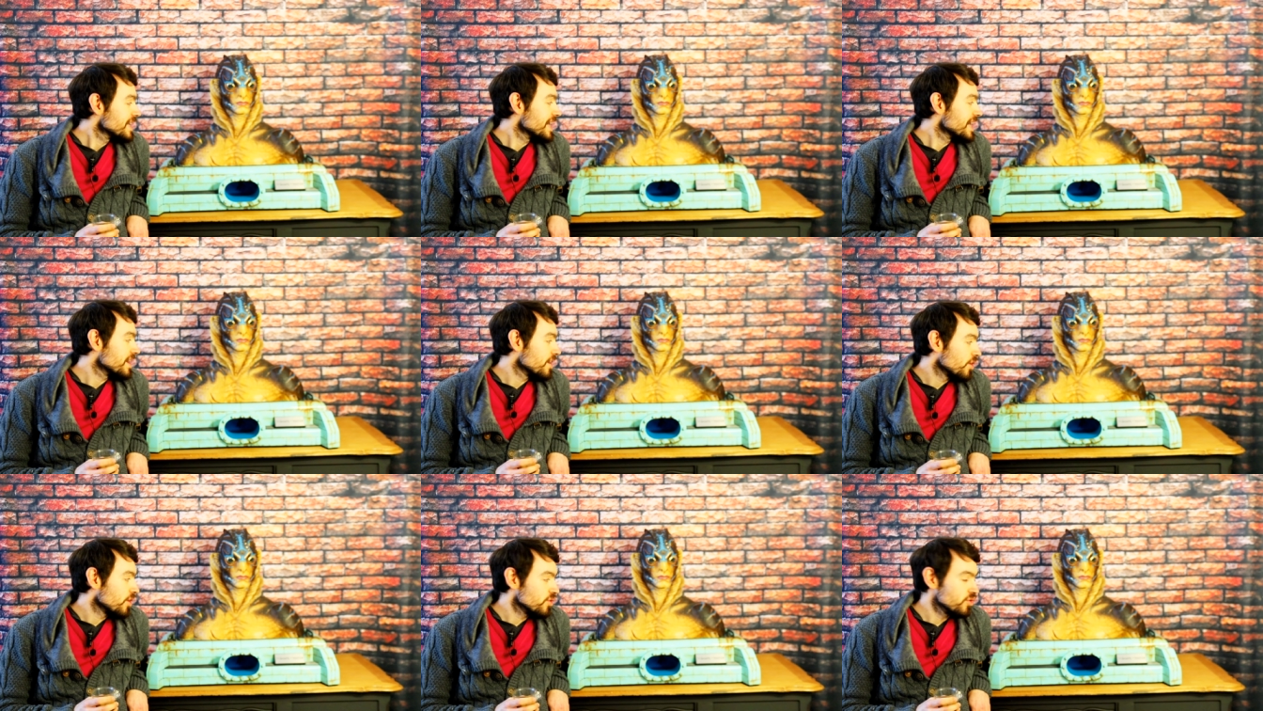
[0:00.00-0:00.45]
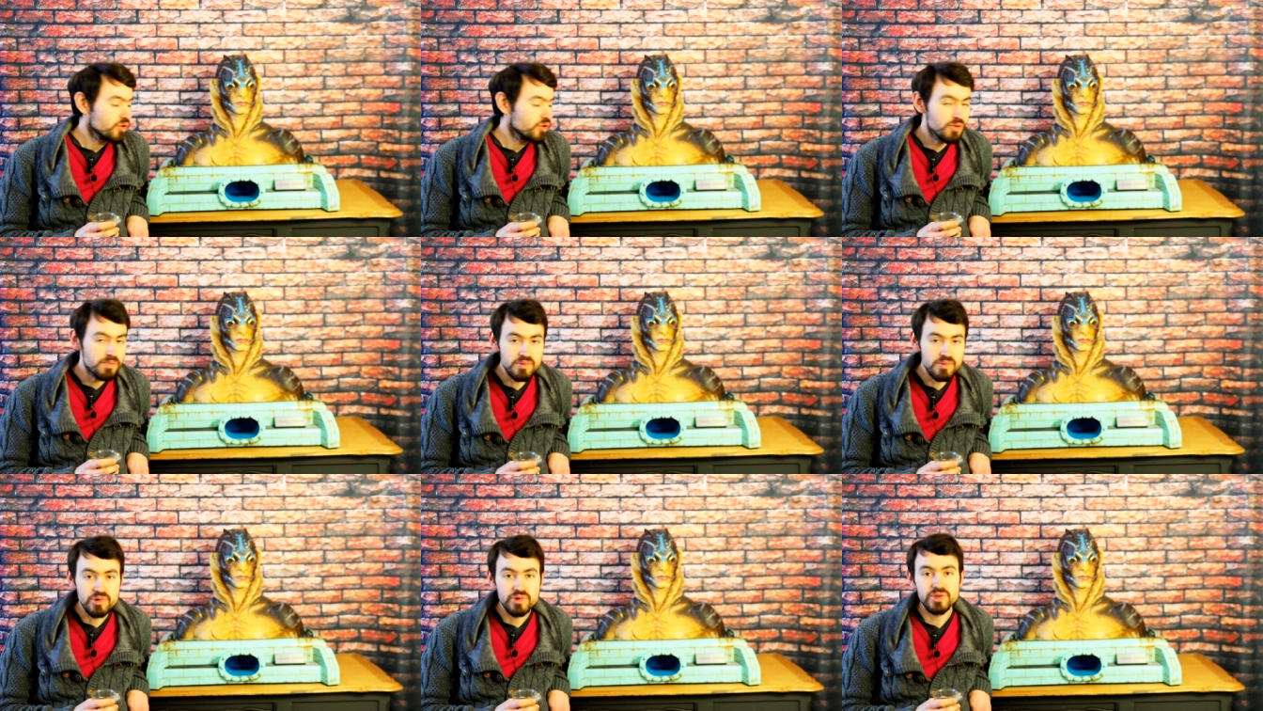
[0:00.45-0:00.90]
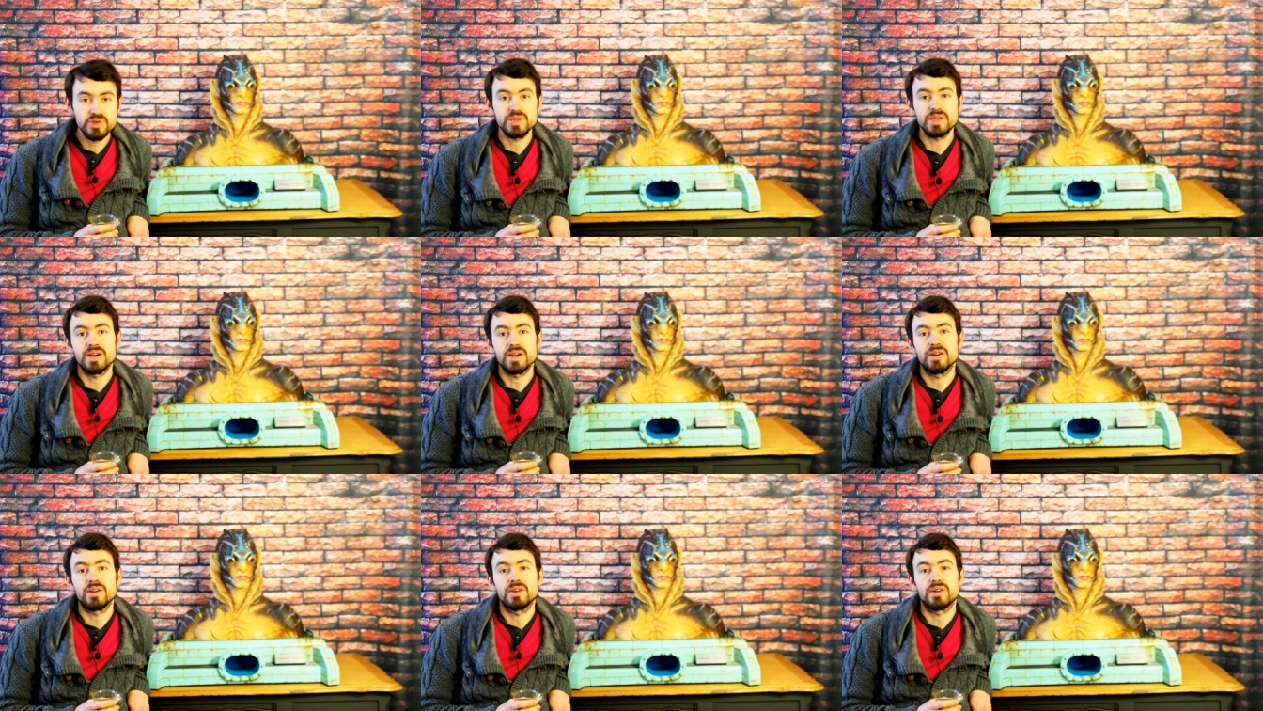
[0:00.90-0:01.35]
Alors le
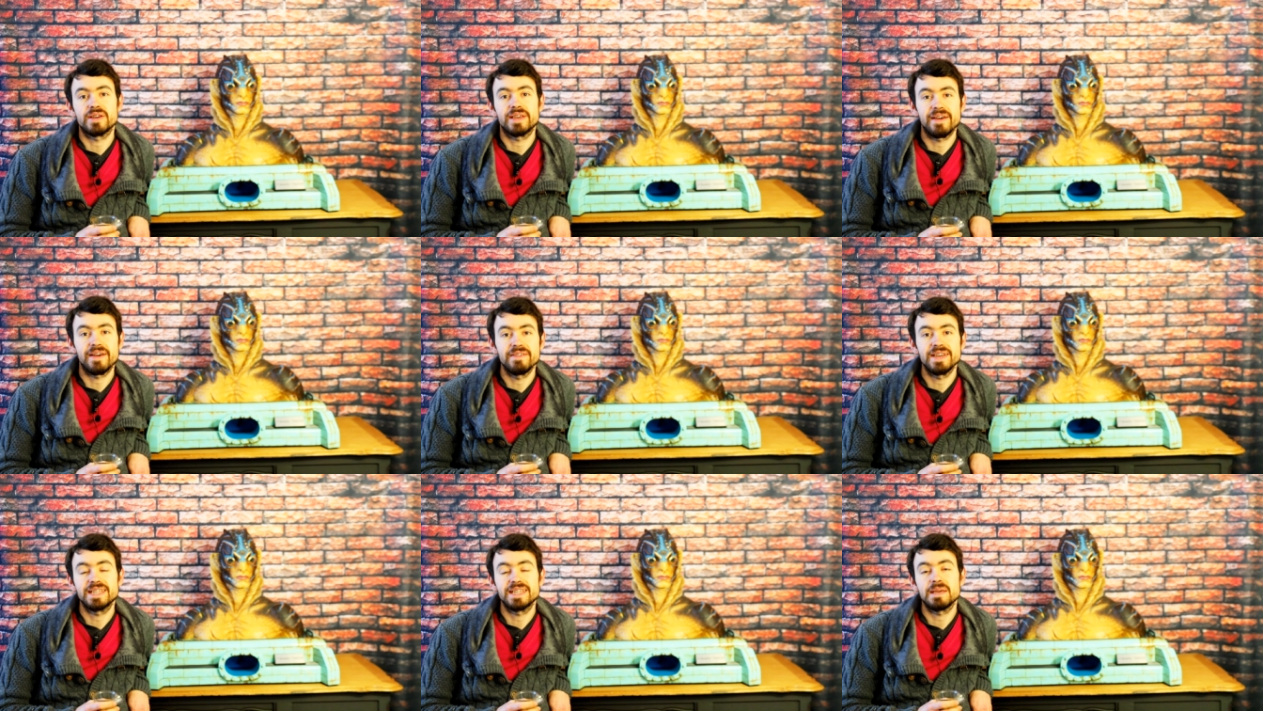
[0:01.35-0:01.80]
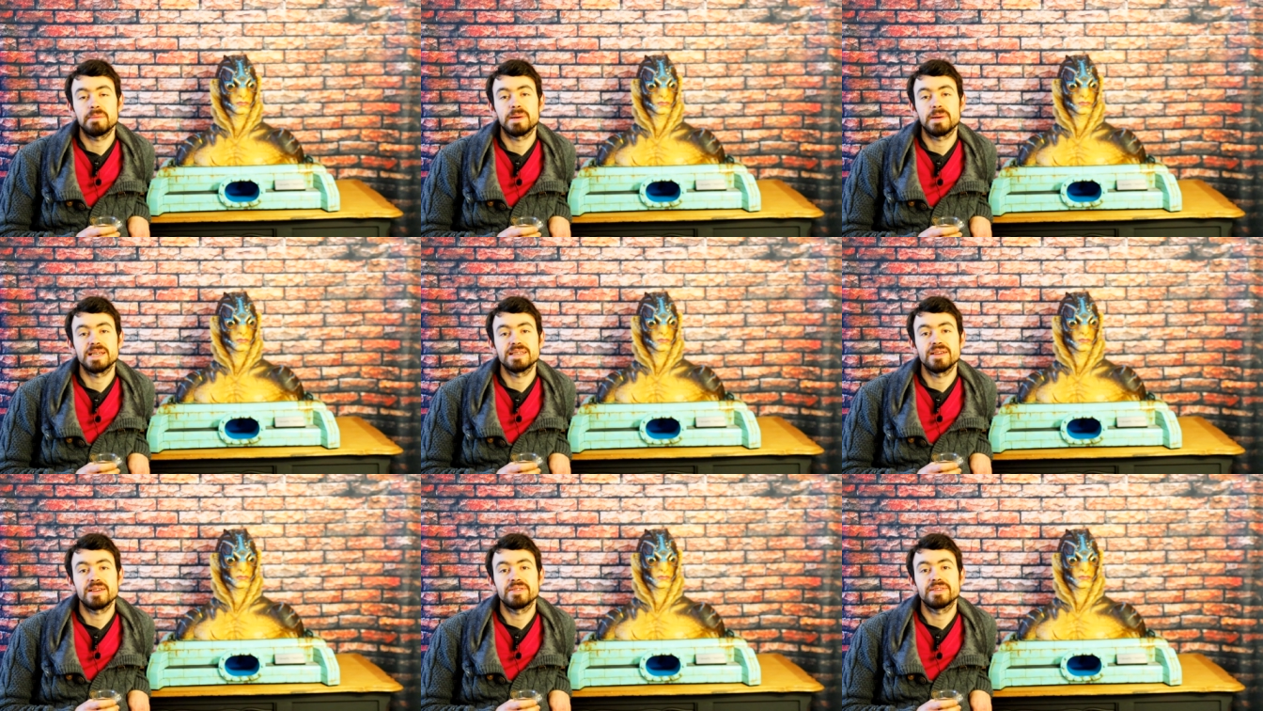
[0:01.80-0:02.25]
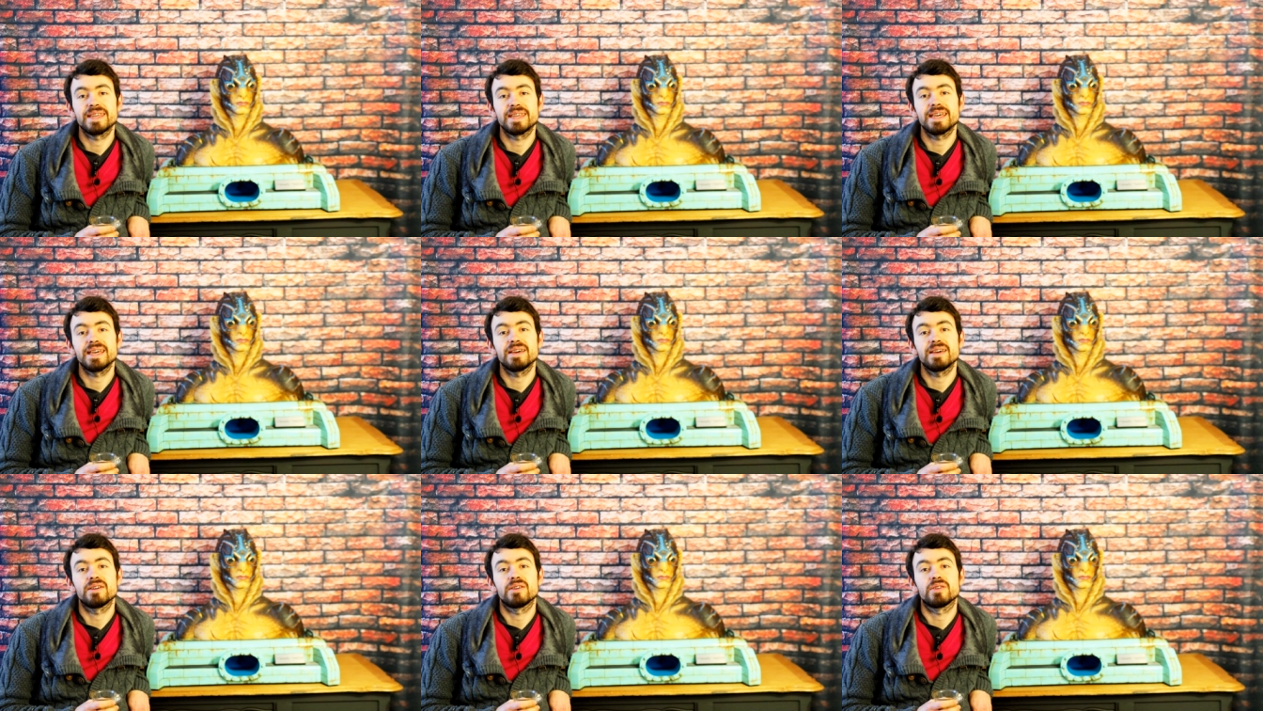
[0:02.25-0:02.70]
buste euh, qui avait été présenté